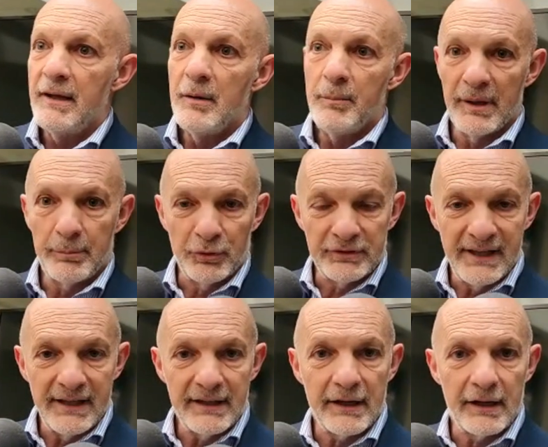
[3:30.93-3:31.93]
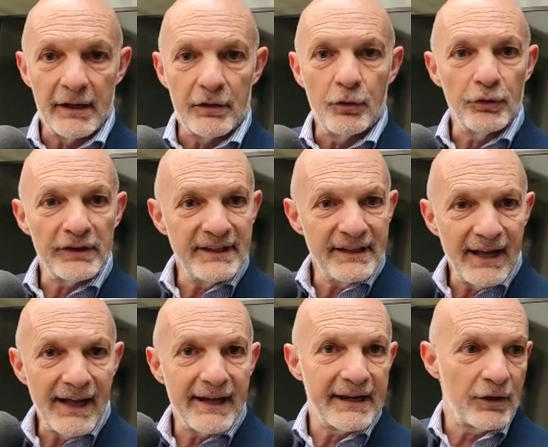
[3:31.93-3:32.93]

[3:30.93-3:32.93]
per poter coordinare,